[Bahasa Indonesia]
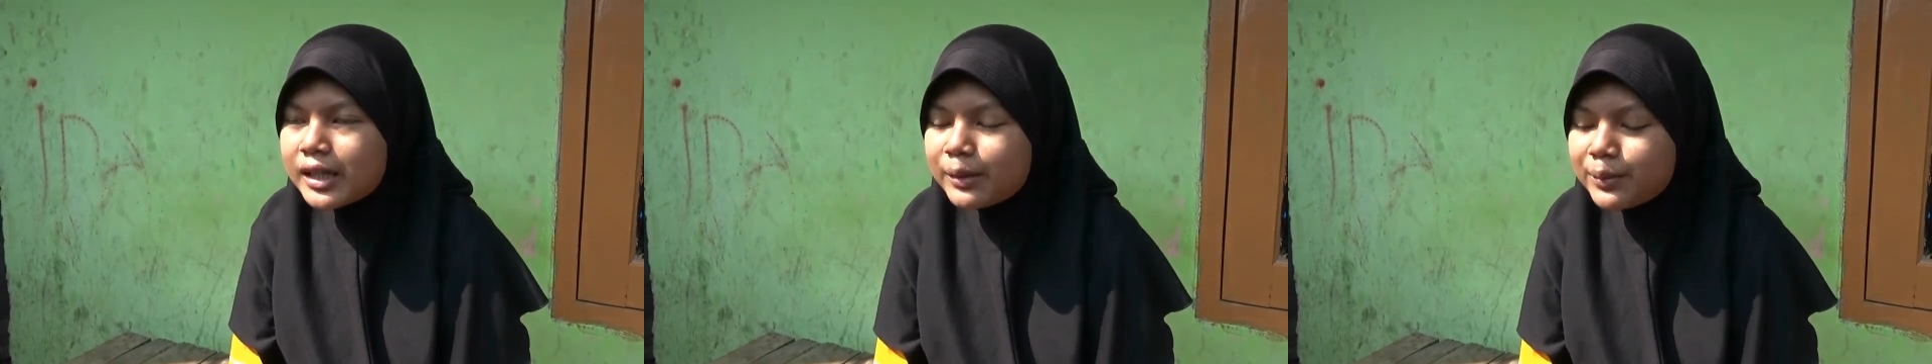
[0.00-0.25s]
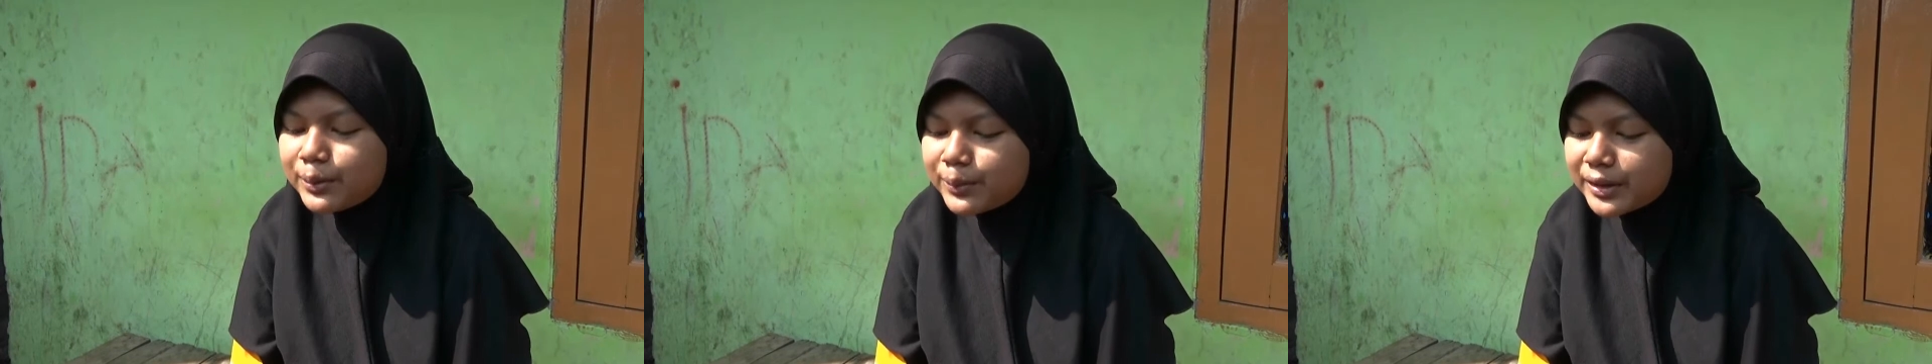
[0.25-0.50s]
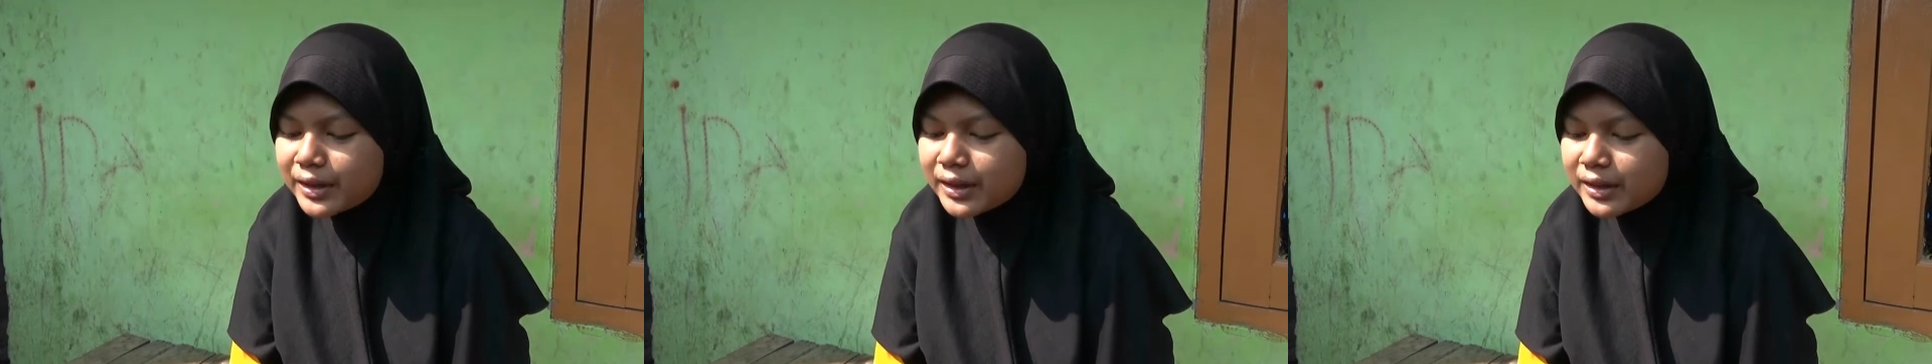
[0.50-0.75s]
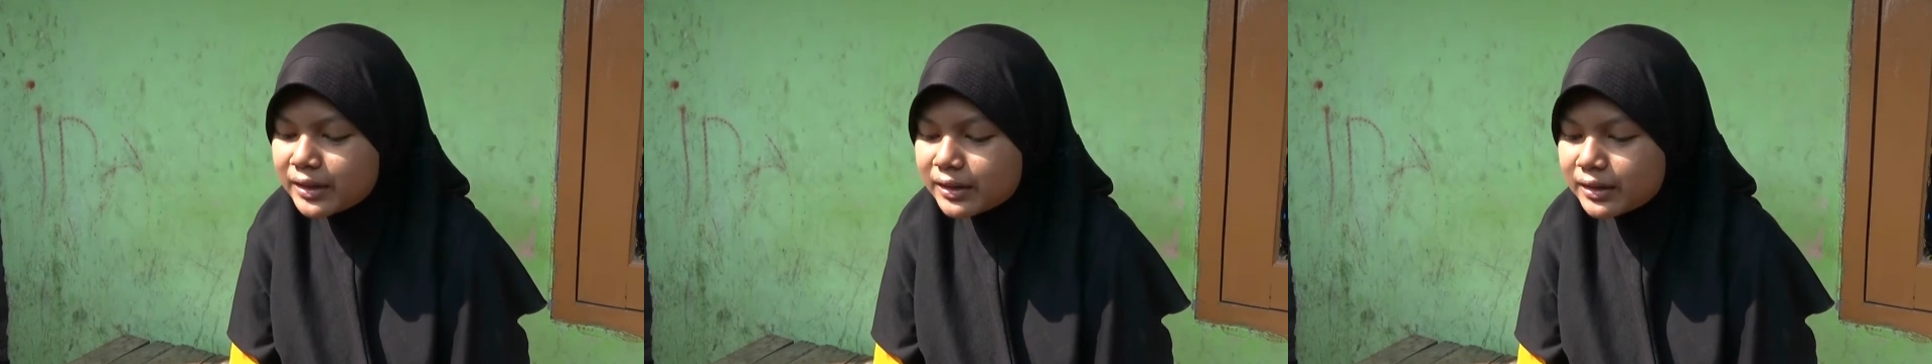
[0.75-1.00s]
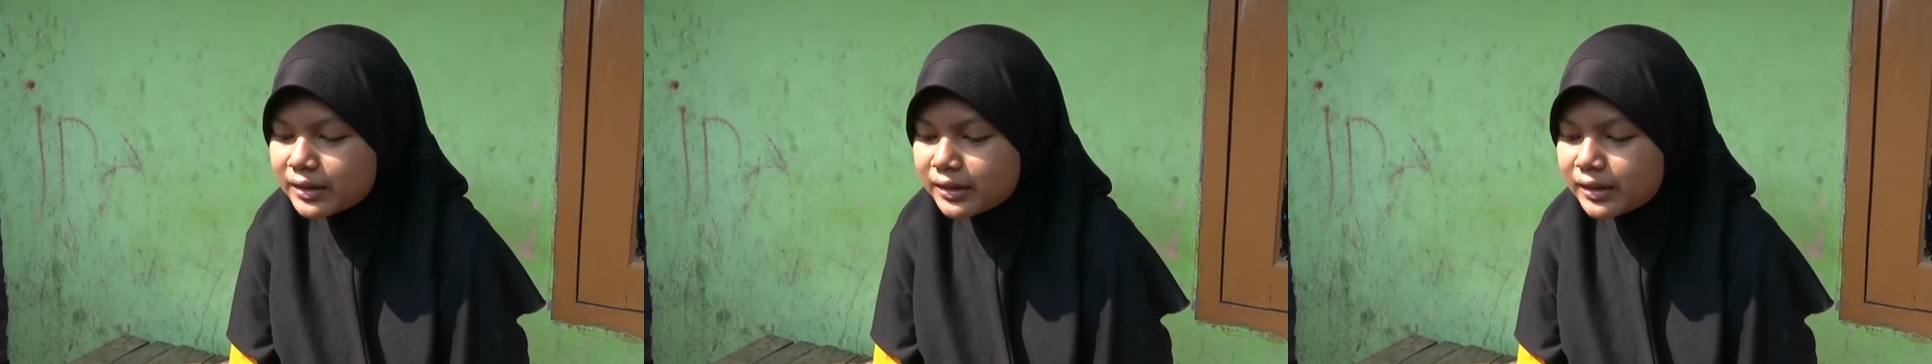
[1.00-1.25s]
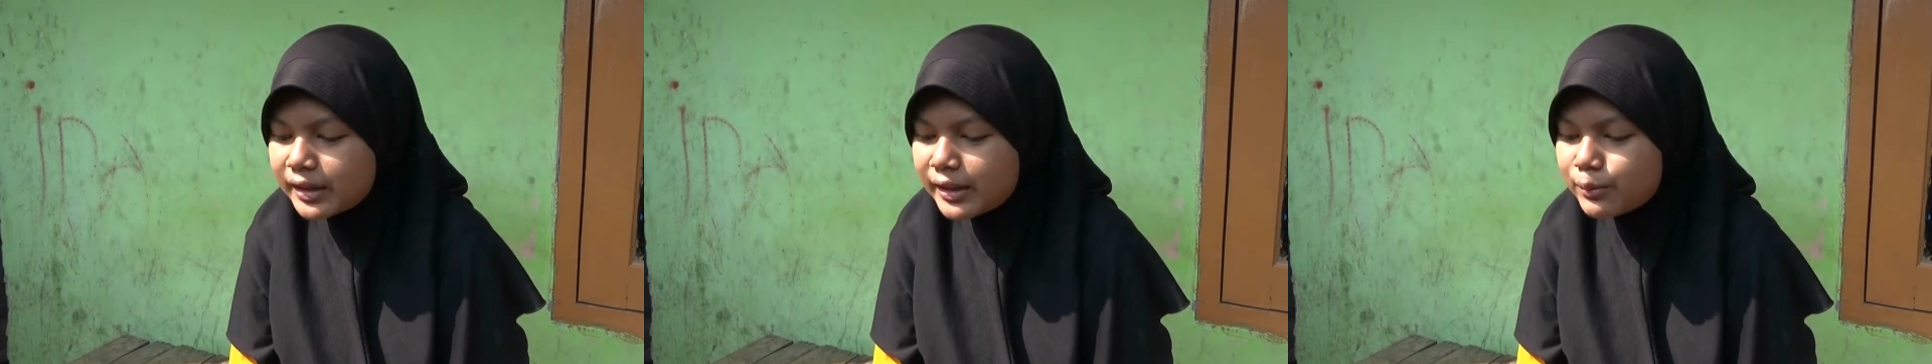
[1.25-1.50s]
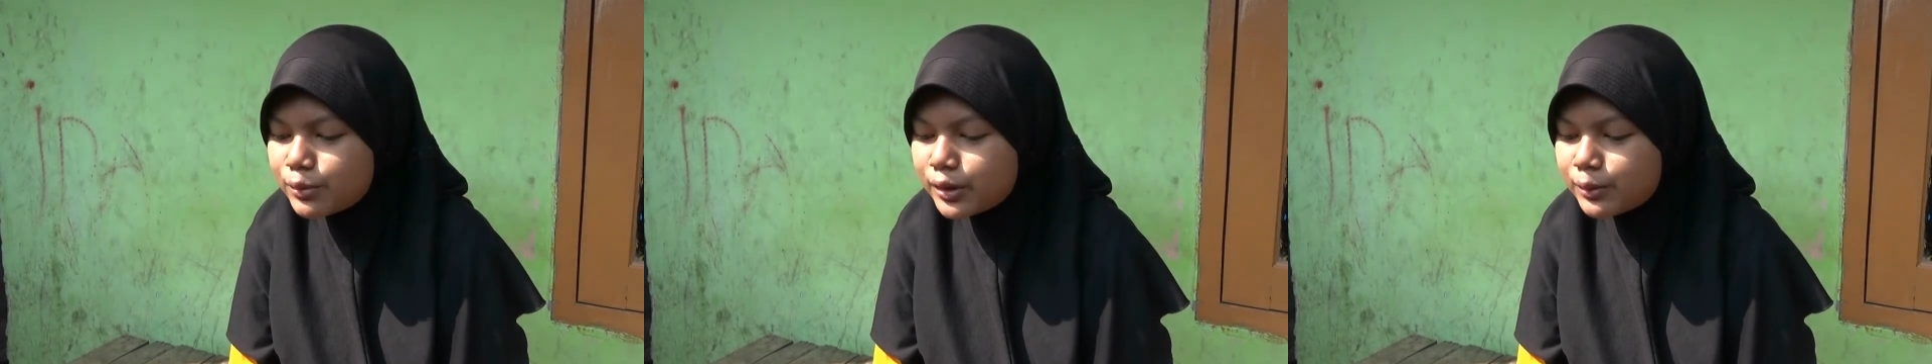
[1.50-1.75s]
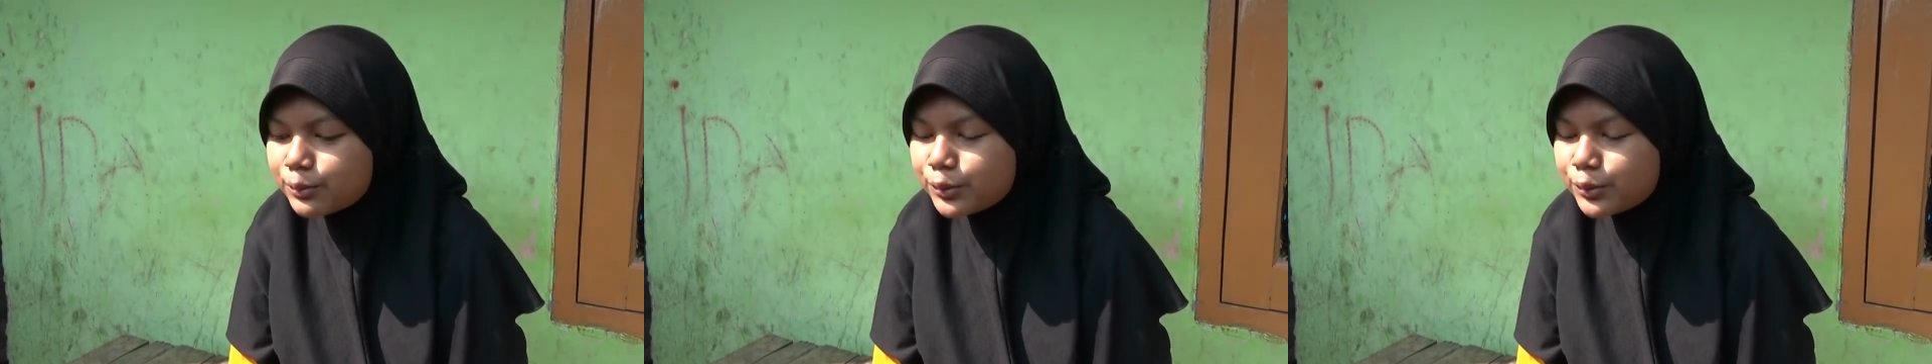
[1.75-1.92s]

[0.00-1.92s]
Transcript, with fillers: apa namanya kayak bukan ya.